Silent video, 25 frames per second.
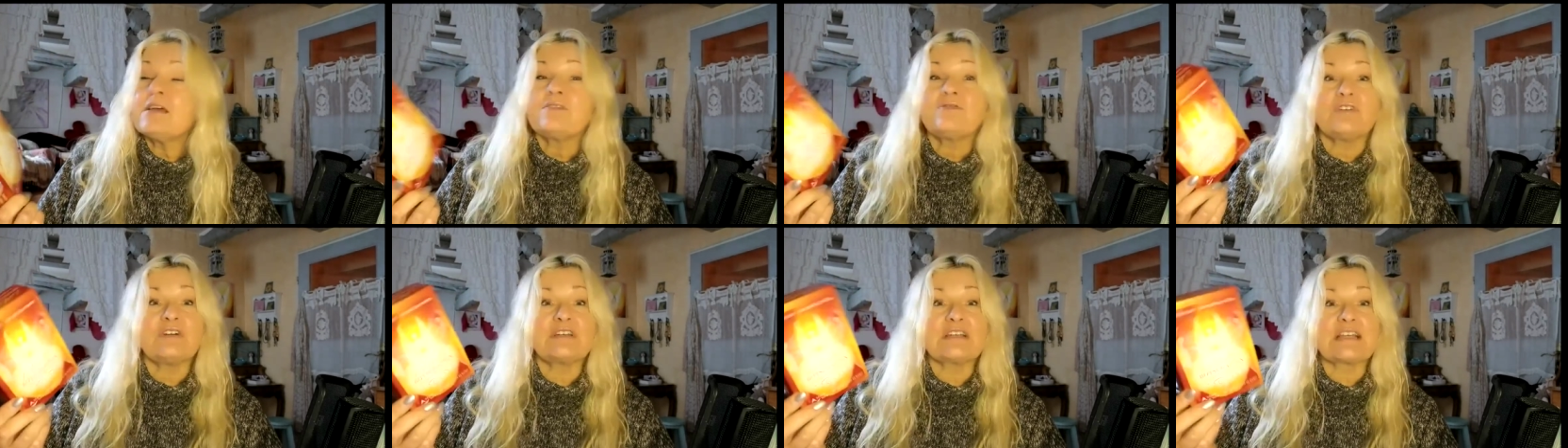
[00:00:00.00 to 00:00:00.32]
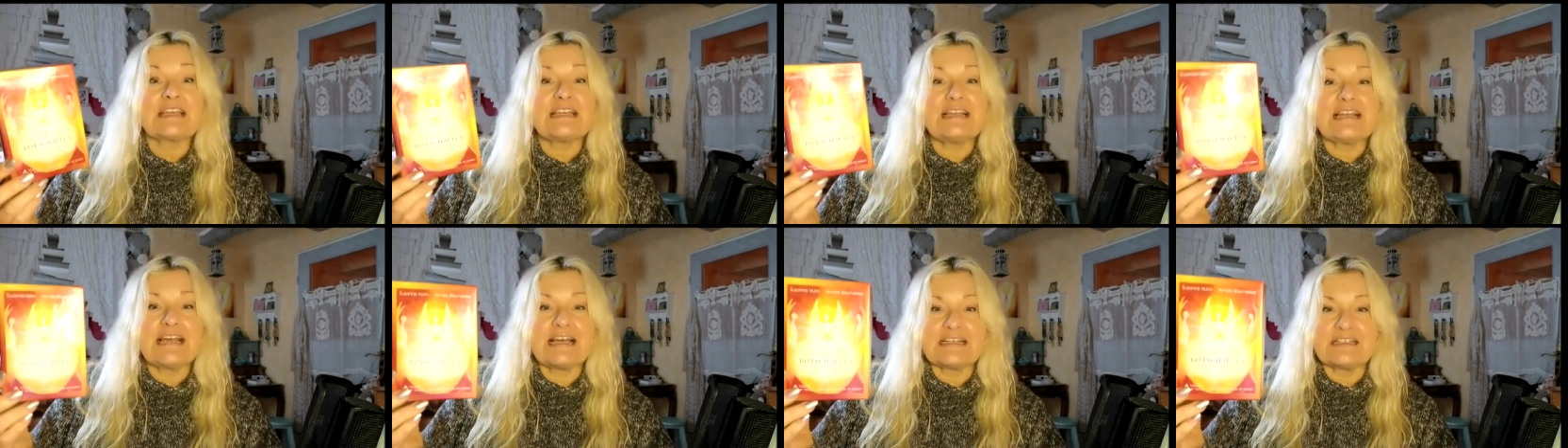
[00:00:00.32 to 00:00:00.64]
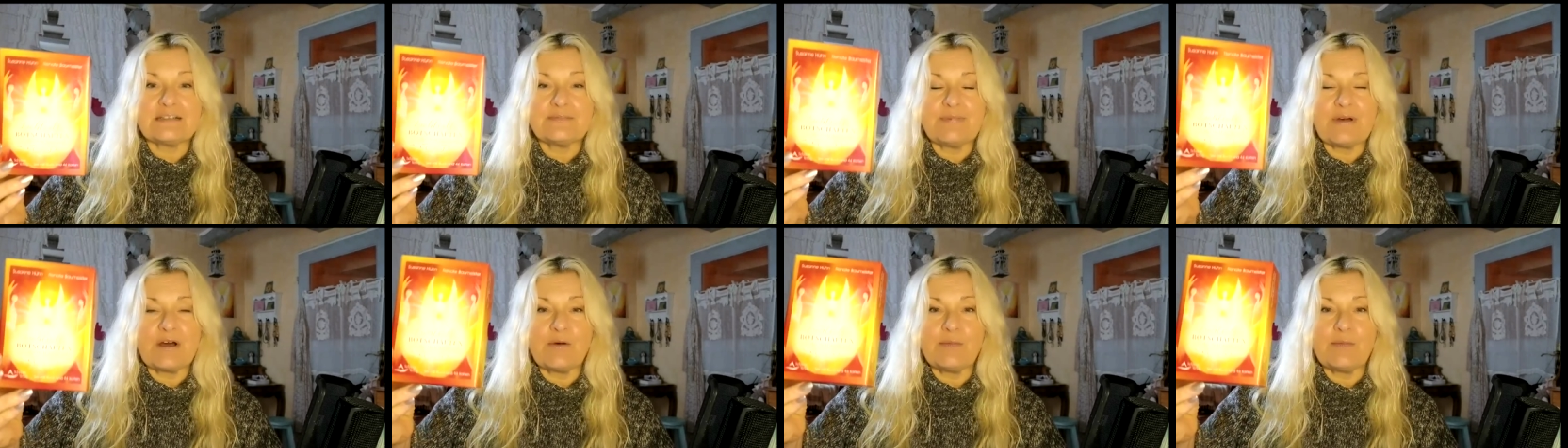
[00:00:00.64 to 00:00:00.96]
von
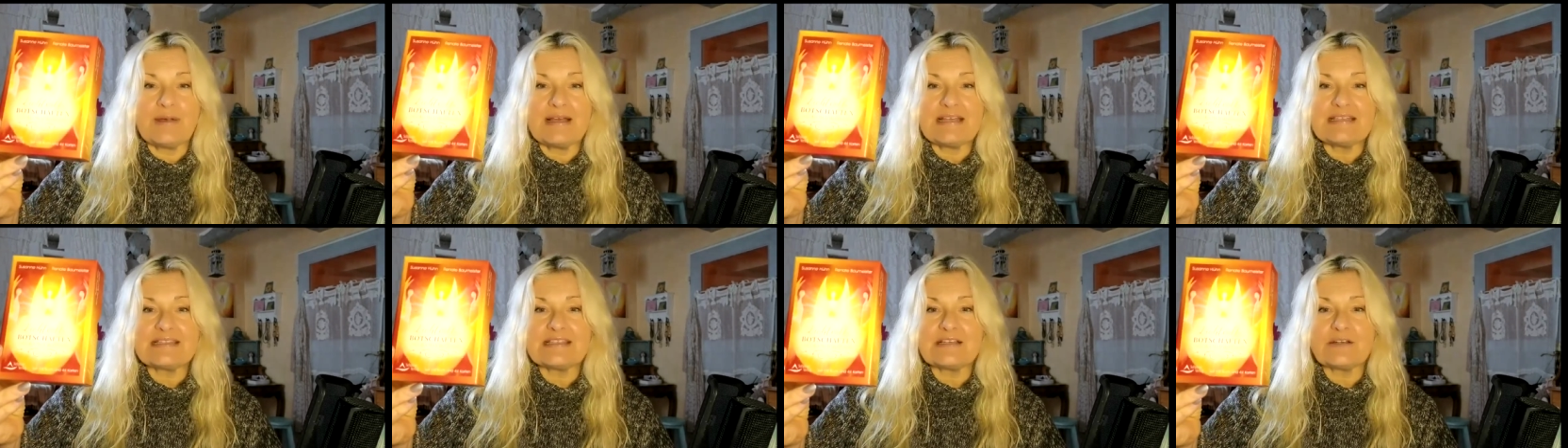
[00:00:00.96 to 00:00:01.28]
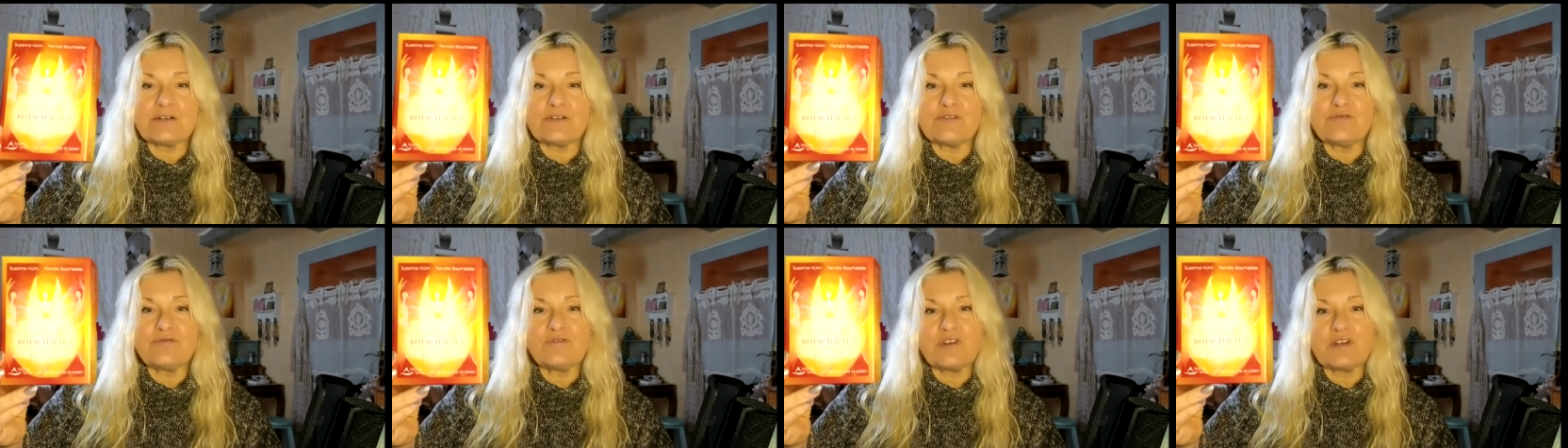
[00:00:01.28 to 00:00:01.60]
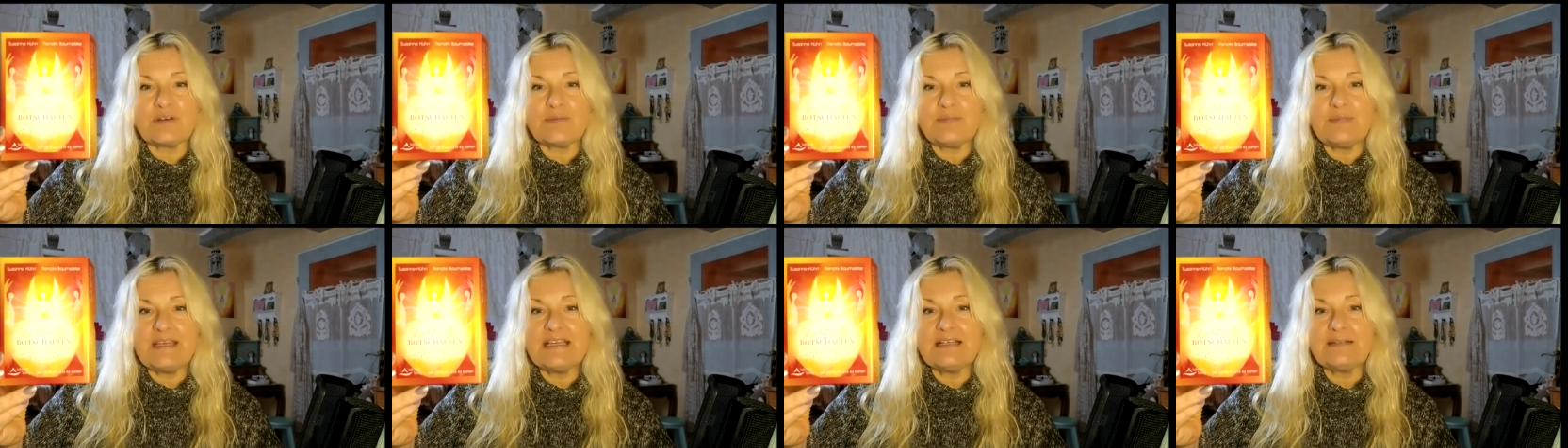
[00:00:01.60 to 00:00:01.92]
Renate Baumeister und
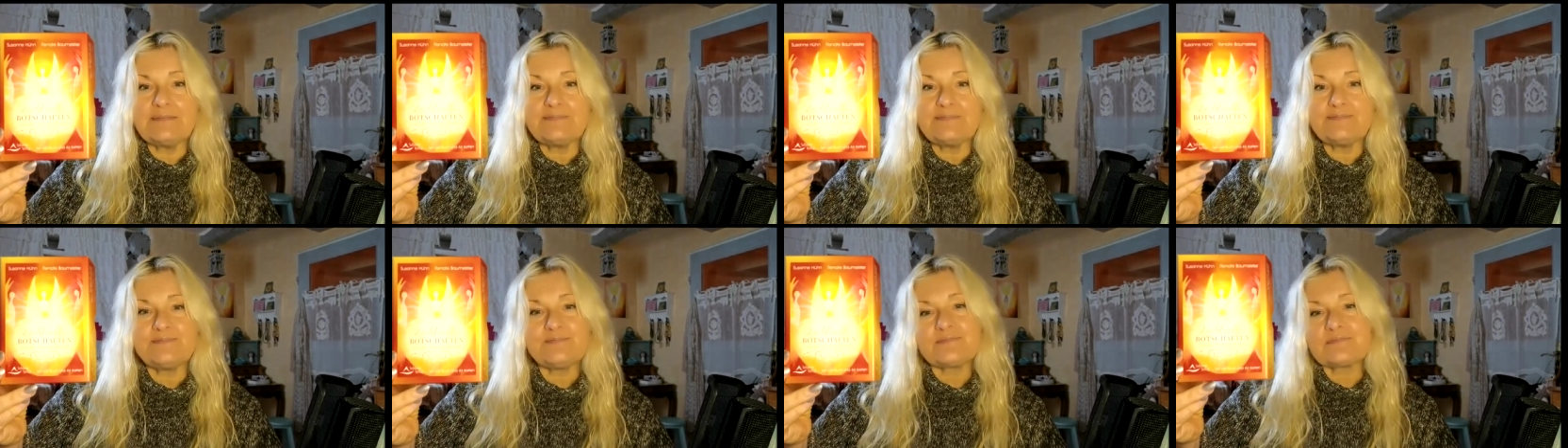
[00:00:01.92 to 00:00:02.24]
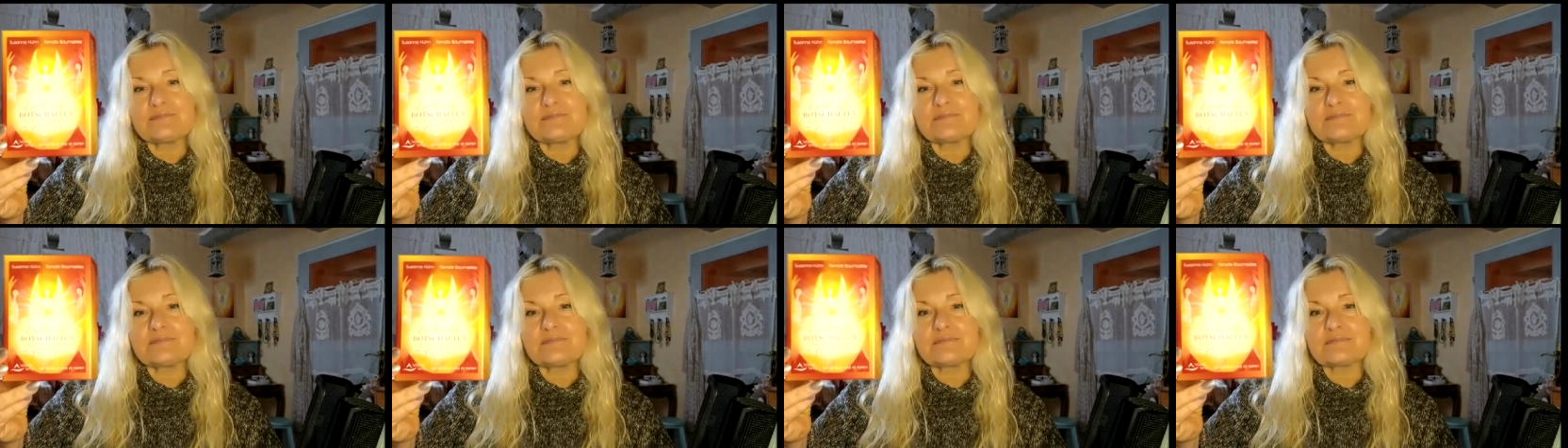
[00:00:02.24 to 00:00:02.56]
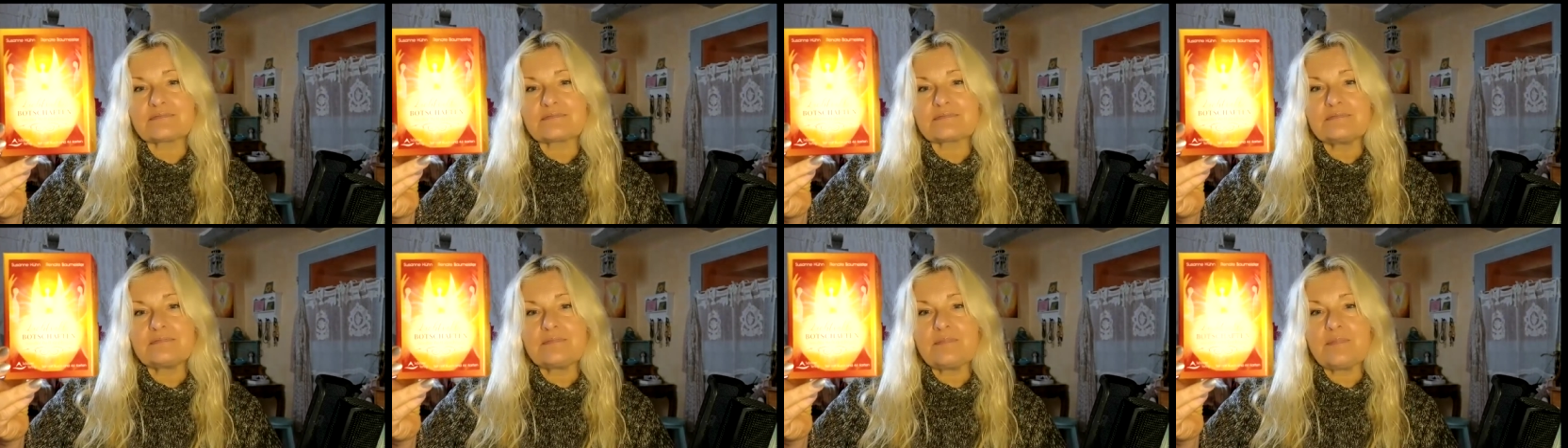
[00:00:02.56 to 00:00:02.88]
von mir
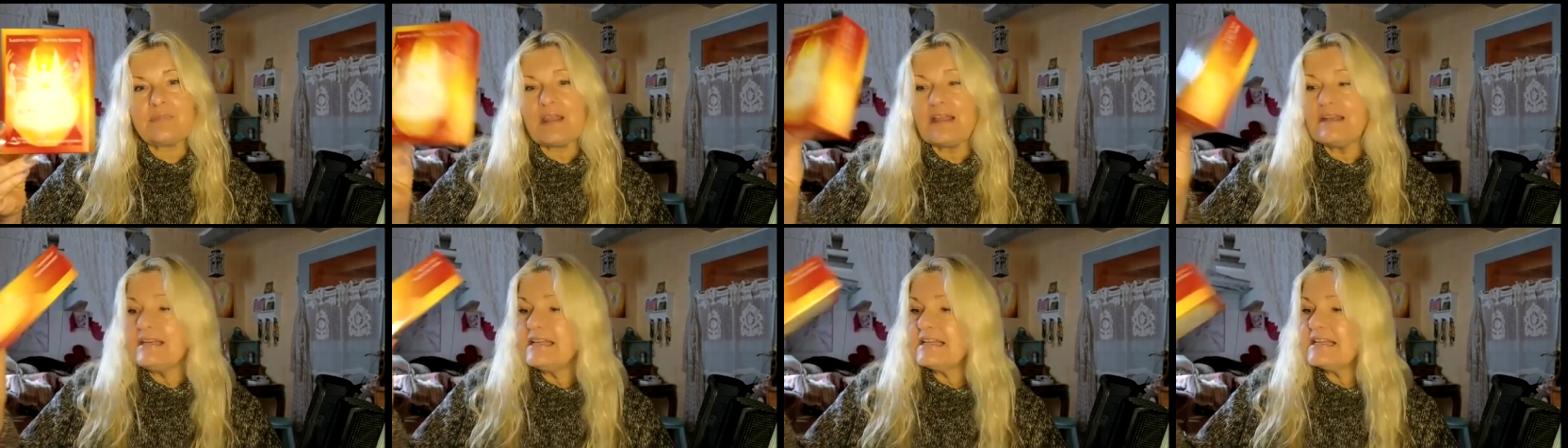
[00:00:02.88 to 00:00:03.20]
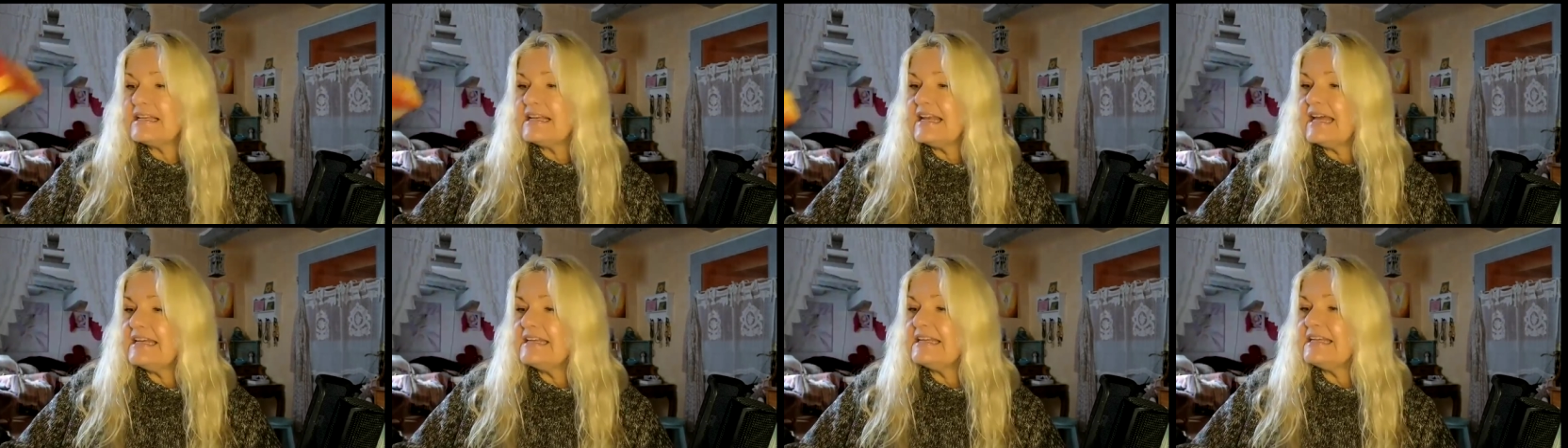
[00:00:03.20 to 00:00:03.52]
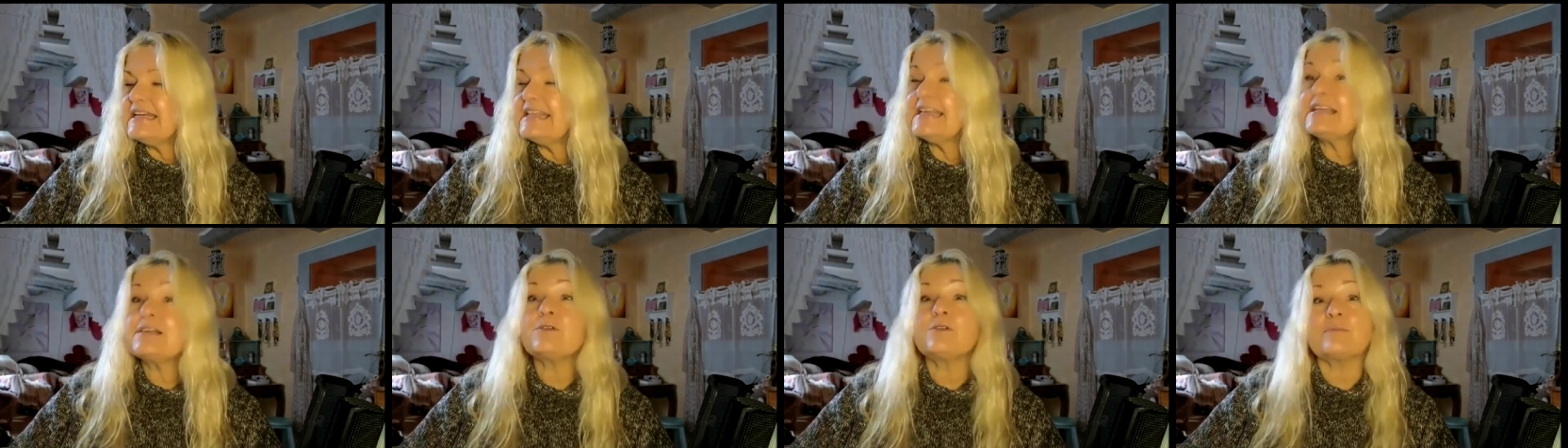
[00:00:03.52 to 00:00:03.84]
eine kleine
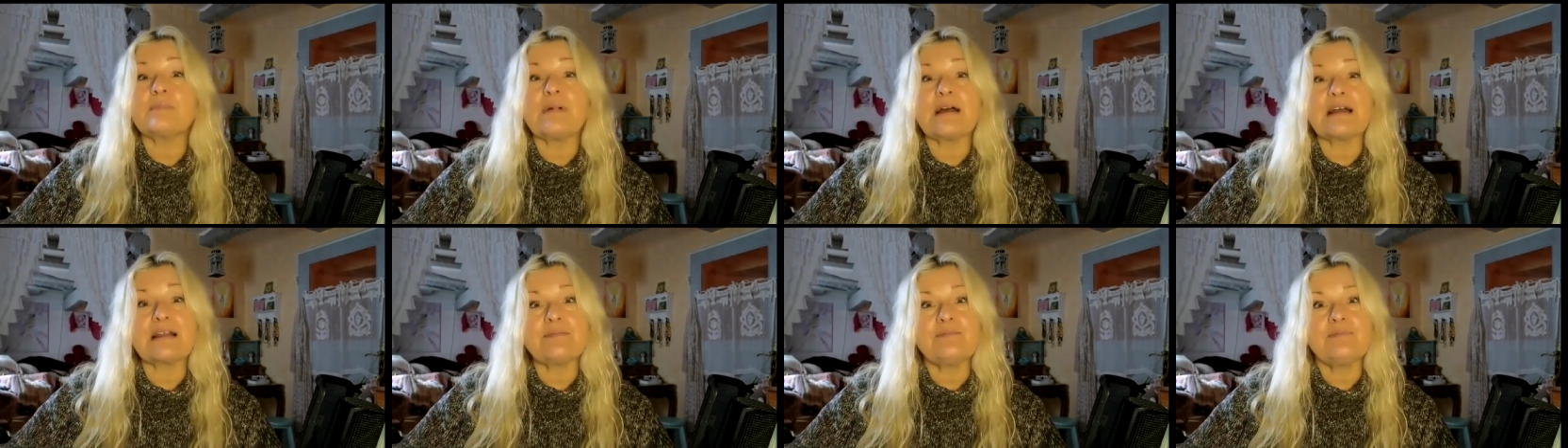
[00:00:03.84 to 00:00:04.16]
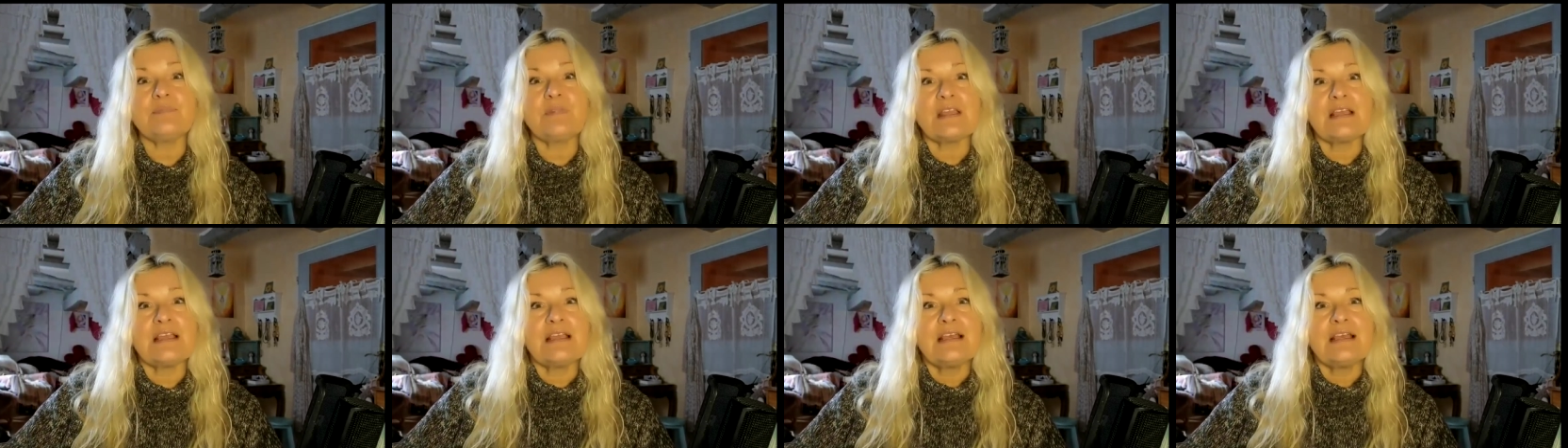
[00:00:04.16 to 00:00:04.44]
Legung machen.